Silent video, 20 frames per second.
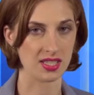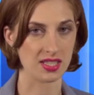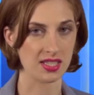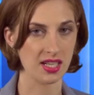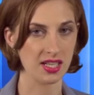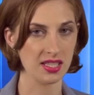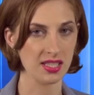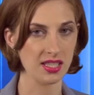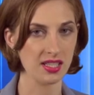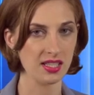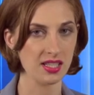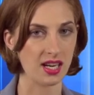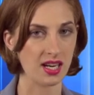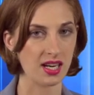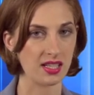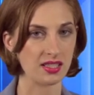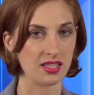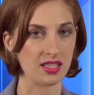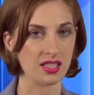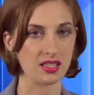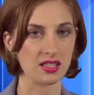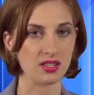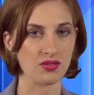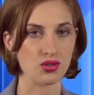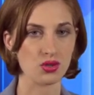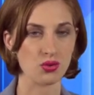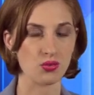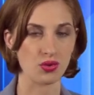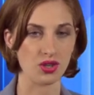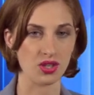здания, а конкретно в
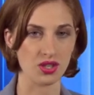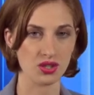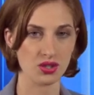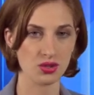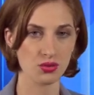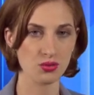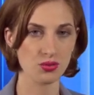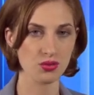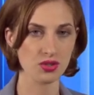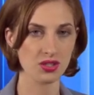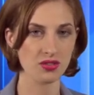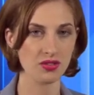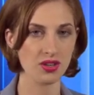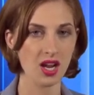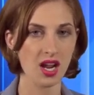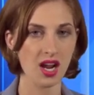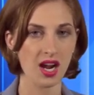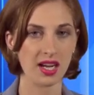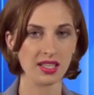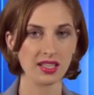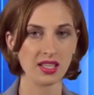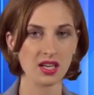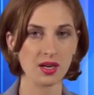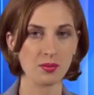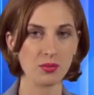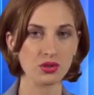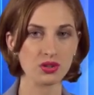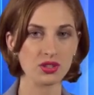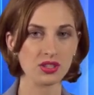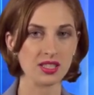школе искусств, она
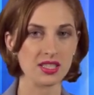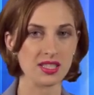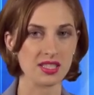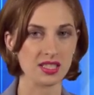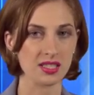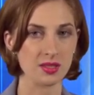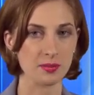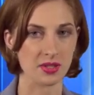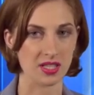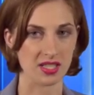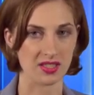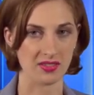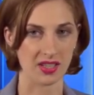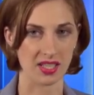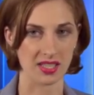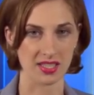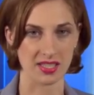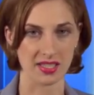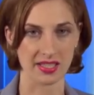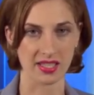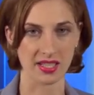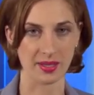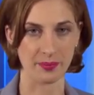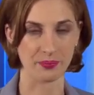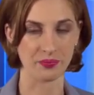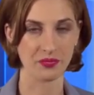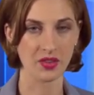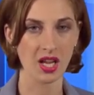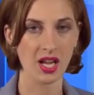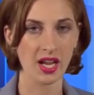работала
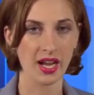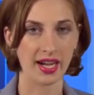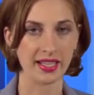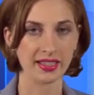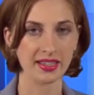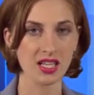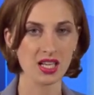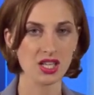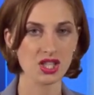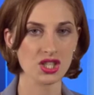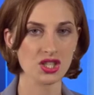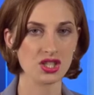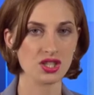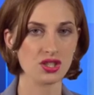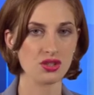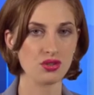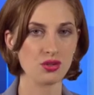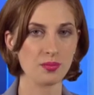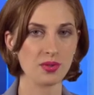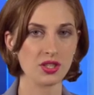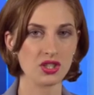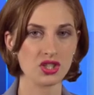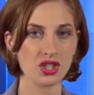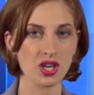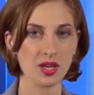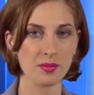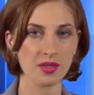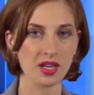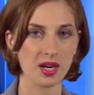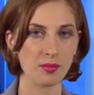делопроизводителем. А также за ее
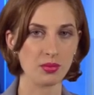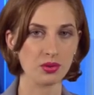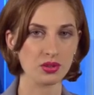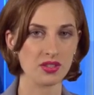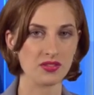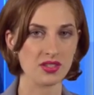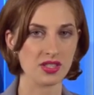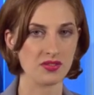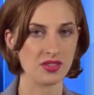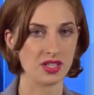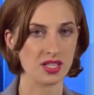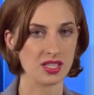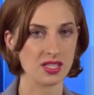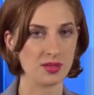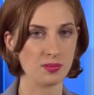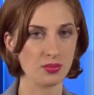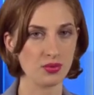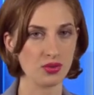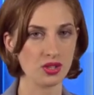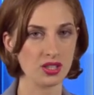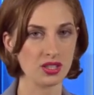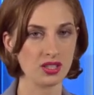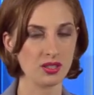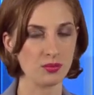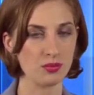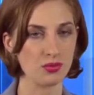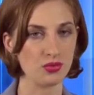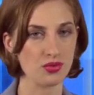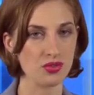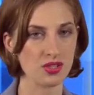плечами работа в сфере спорта,
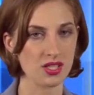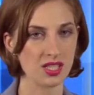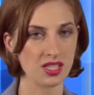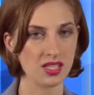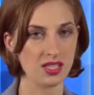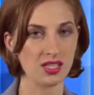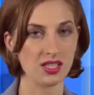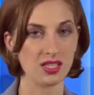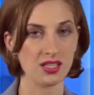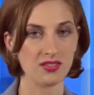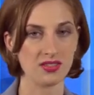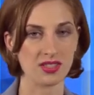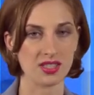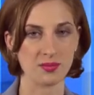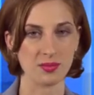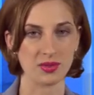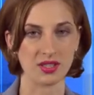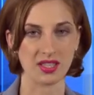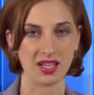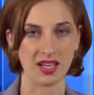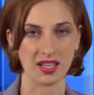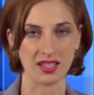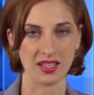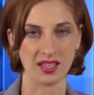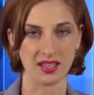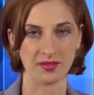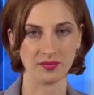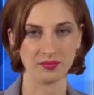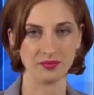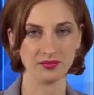музыки и
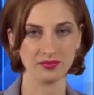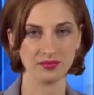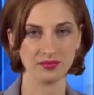воспитания.